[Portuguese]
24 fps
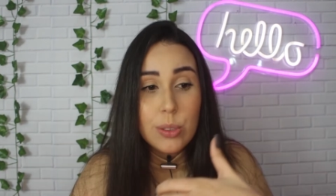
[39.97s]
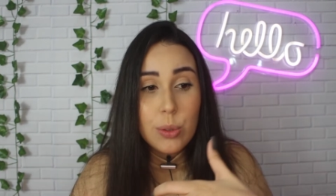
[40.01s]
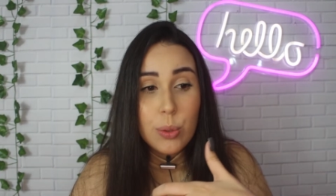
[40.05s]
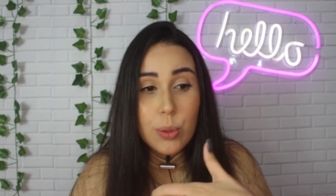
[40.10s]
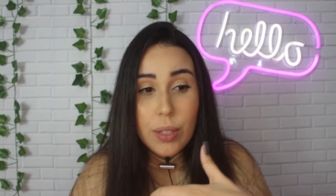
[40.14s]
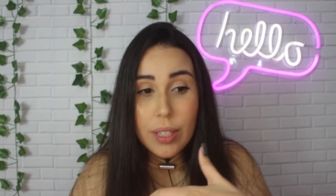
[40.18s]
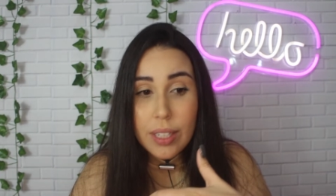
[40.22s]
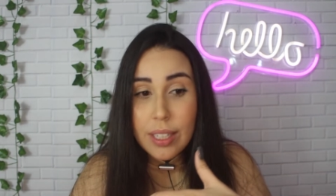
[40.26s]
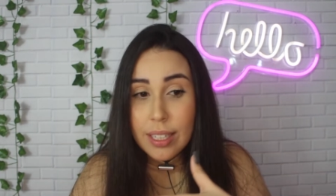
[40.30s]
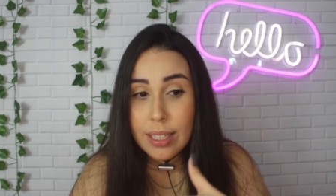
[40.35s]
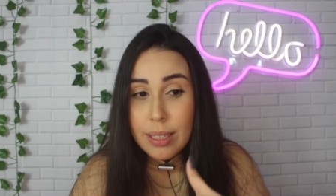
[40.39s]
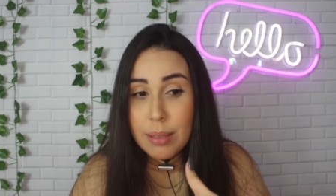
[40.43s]
do
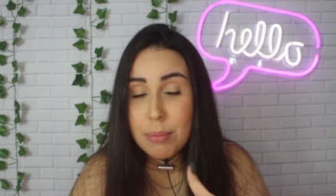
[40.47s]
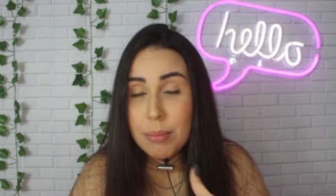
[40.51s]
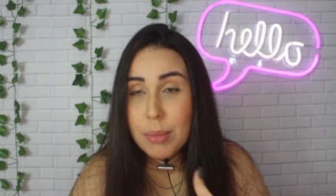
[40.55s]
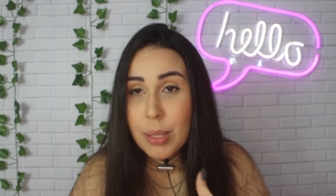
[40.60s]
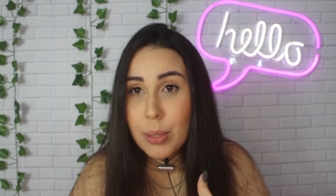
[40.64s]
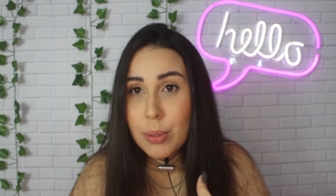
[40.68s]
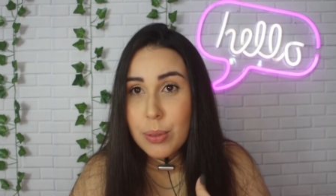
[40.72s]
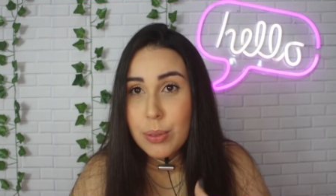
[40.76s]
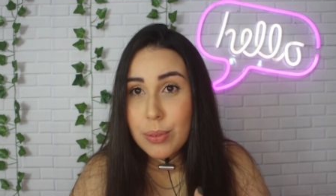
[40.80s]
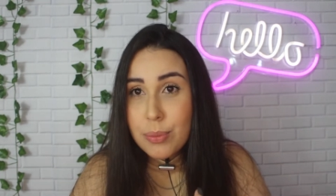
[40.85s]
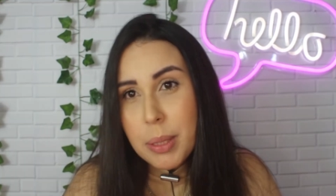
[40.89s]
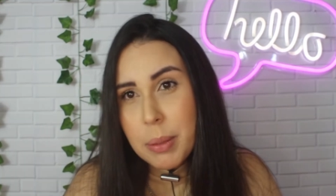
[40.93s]

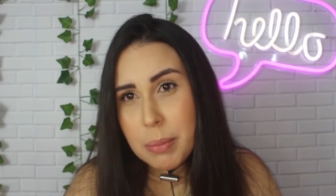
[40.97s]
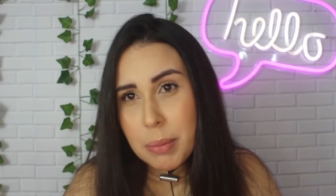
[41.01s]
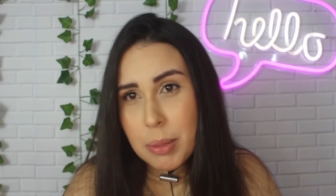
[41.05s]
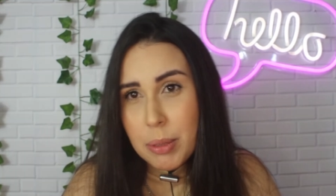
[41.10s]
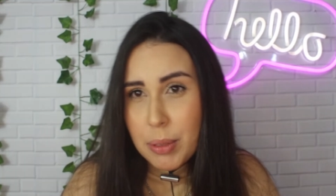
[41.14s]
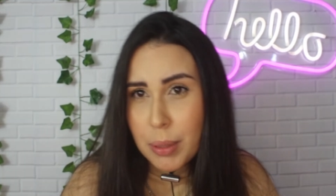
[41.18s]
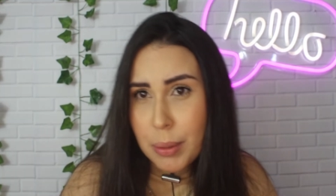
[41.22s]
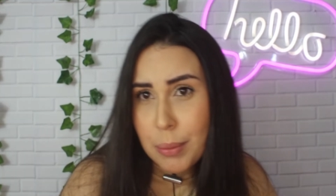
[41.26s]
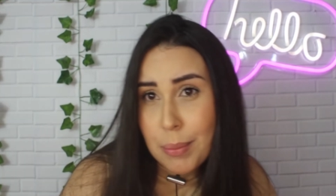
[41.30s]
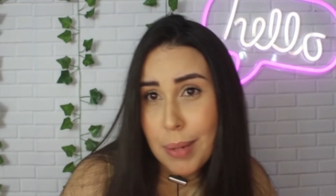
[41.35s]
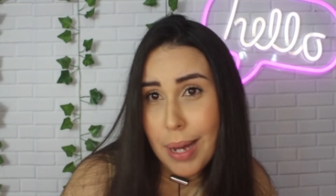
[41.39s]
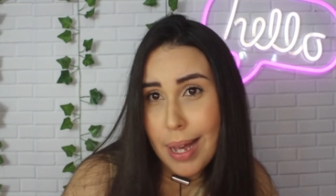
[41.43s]
rímel,
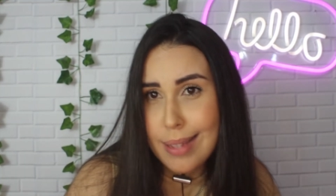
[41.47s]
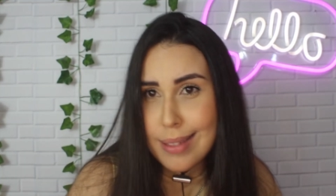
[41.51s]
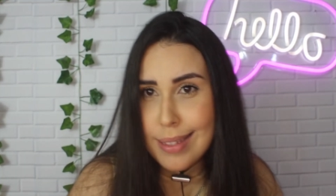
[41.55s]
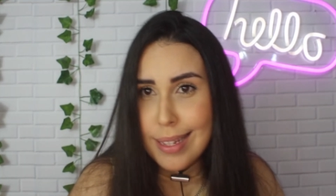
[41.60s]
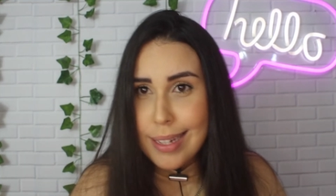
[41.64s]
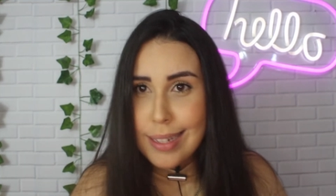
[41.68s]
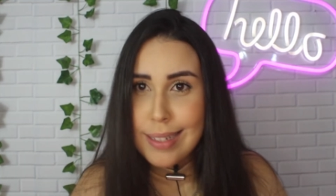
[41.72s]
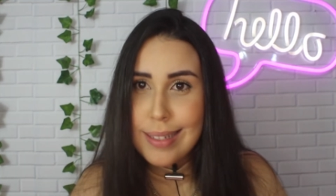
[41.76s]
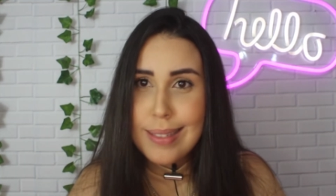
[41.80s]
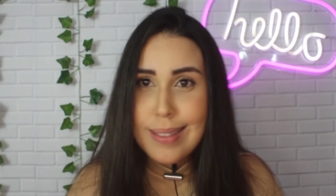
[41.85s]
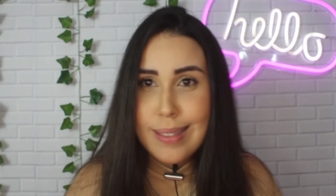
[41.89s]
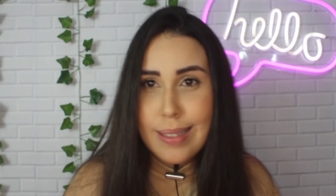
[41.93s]
rímel não, máscara de